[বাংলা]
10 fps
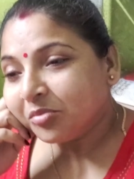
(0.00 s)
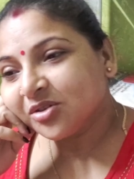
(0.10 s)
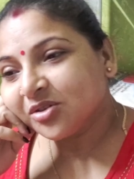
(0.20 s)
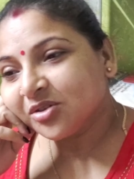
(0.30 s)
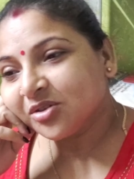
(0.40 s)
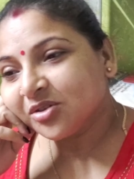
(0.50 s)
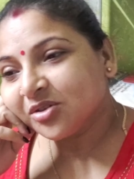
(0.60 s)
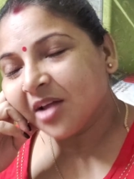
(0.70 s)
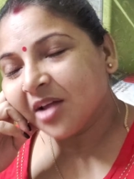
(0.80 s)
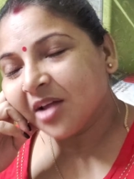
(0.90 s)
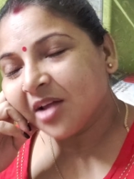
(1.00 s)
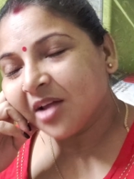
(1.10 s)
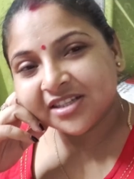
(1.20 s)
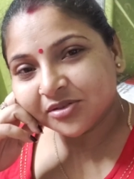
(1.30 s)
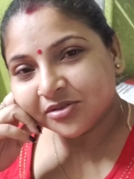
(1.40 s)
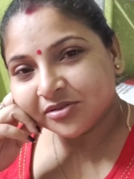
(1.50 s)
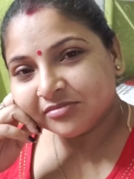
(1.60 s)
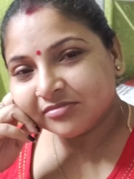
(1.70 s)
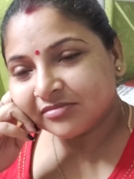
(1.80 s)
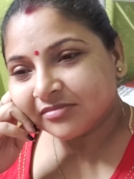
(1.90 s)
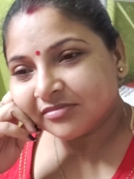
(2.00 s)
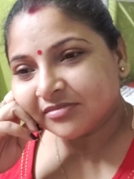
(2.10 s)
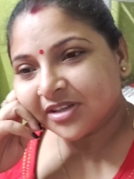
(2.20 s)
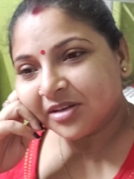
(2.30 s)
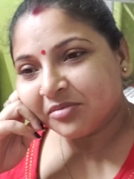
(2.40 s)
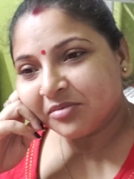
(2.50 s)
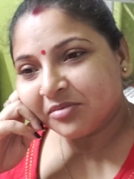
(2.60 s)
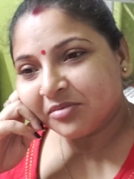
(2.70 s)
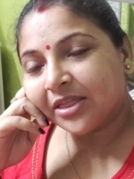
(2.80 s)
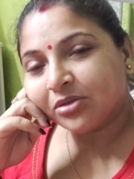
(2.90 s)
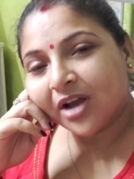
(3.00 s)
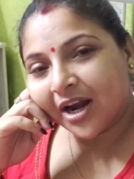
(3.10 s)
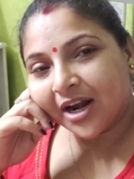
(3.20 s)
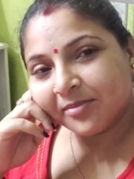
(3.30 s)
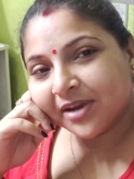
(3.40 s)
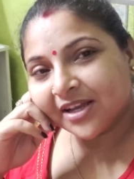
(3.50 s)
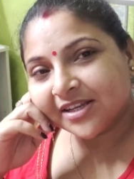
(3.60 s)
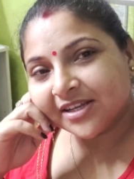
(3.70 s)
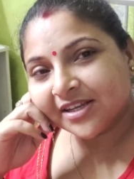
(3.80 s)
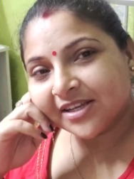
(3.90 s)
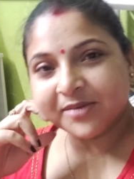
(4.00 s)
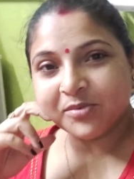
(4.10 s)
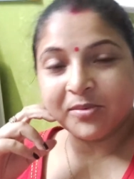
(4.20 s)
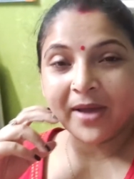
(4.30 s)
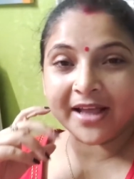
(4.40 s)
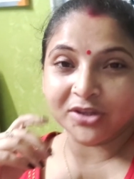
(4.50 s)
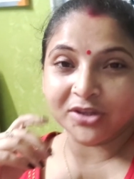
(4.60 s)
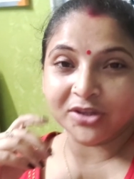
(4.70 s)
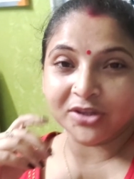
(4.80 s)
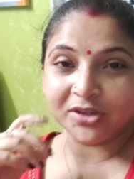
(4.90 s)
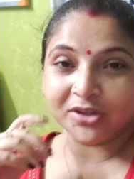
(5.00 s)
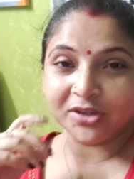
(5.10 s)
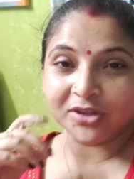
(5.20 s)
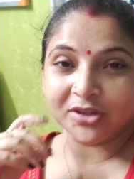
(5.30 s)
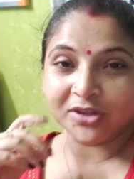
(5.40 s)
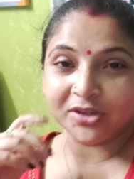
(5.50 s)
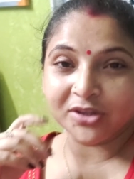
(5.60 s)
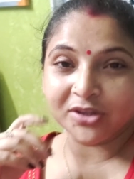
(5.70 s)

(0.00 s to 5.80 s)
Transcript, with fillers: না খুব খারাপ লাগছে জানো তো মানে মনটা এত খারাপ লাগছে যে কী করবো এত বড় একটা অপরচুনিটি